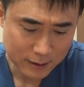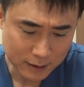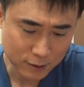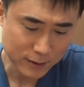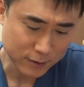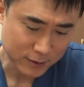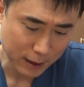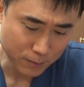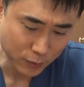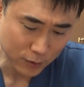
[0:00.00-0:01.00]
例えばその
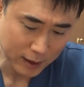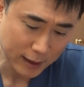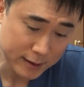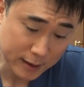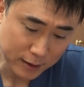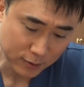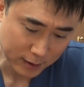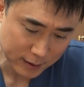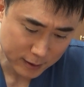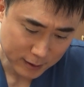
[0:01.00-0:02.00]
憲法改正とか
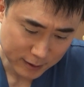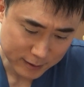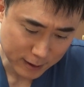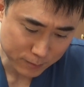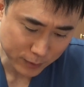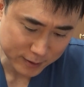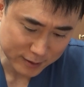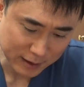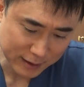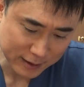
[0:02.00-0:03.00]
ね原発
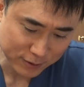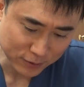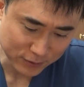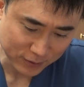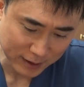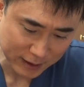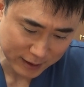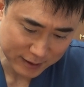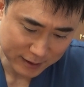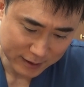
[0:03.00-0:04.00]
再稼働とか
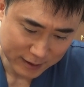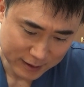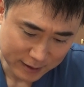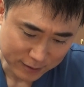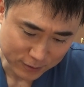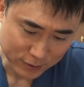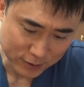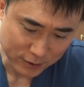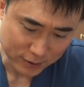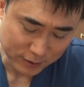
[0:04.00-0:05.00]
あ
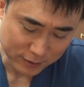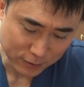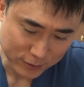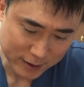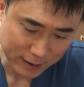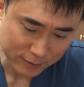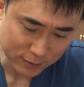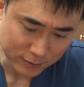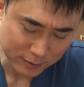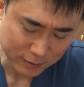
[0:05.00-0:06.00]
と同性
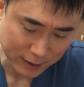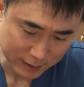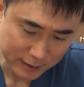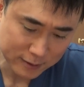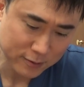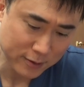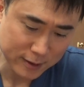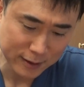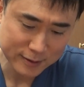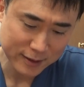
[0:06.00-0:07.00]
婚とかね
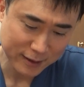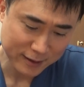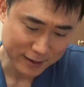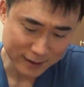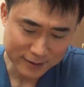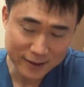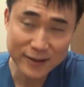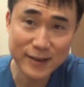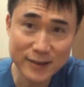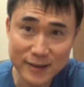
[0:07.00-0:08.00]
賛成か反対
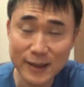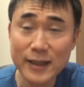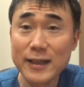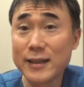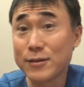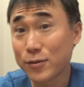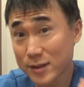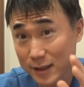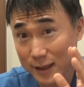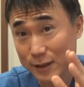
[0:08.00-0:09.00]
かってど
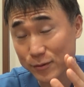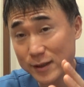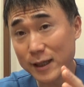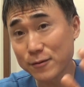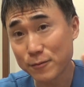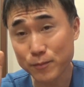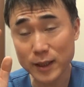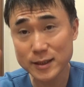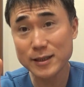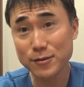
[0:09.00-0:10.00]
ちらかの意見を
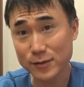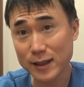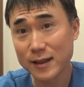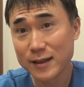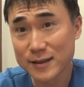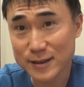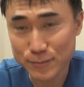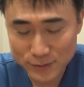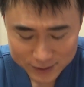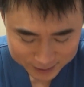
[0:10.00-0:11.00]
バシッとね自
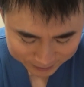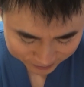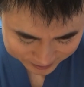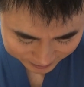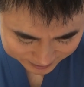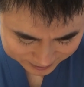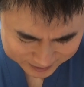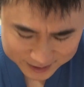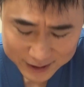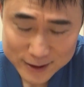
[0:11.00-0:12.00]
分の意見として言っ
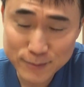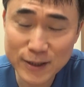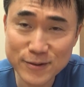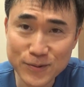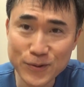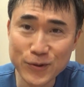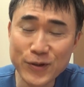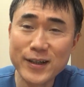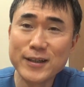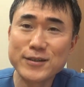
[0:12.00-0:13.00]
てしまうと
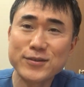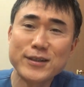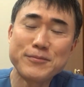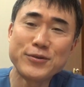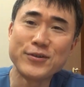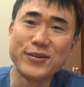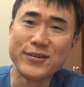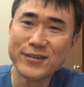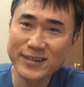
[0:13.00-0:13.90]
それはも